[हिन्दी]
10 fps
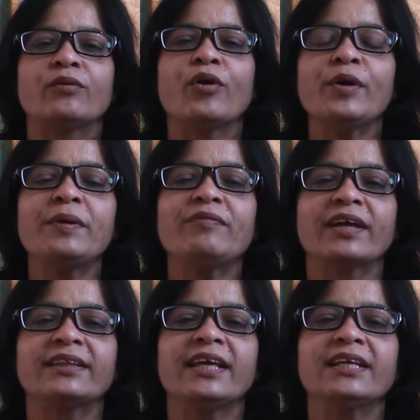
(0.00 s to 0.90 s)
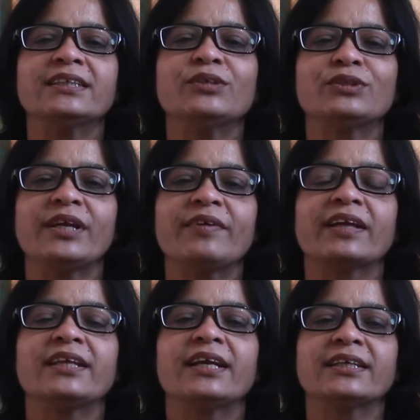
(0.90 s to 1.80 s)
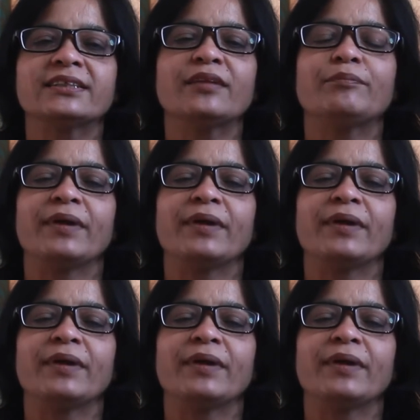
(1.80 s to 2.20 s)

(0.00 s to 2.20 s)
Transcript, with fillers: कोई भी व्यक्ति किसी दूसरे व्यक्ति के साथ